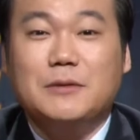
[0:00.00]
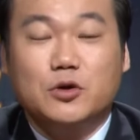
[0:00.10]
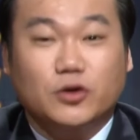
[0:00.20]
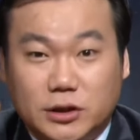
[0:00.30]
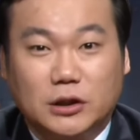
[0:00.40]

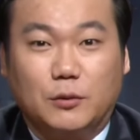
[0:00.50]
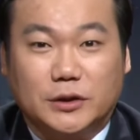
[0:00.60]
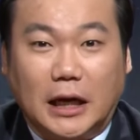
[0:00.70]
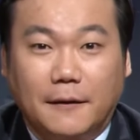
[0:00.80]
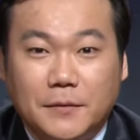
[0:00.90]
김은국
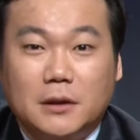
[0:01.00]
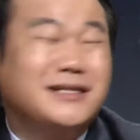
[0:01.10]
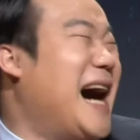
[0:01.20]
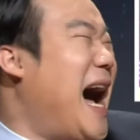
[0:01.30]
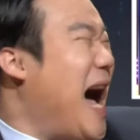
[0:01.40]
성대묘사.
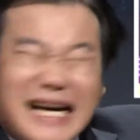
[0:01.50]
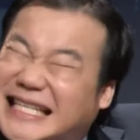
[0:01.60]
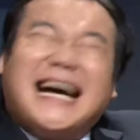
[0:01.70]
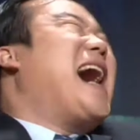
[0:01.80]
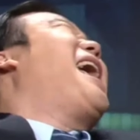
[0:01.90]

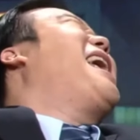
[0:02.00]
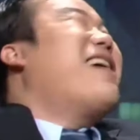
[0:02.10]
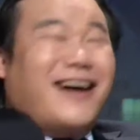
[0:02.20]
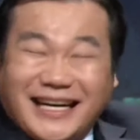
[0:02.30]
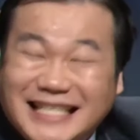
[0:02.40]
으아!
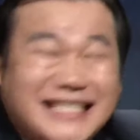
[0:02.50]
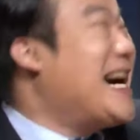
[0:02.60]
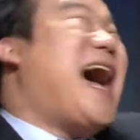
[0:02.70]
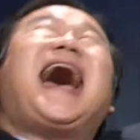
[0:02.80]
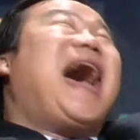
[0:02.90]
으아요
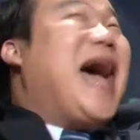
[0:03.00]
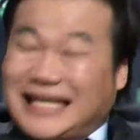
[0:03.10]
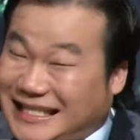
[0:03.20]
으아!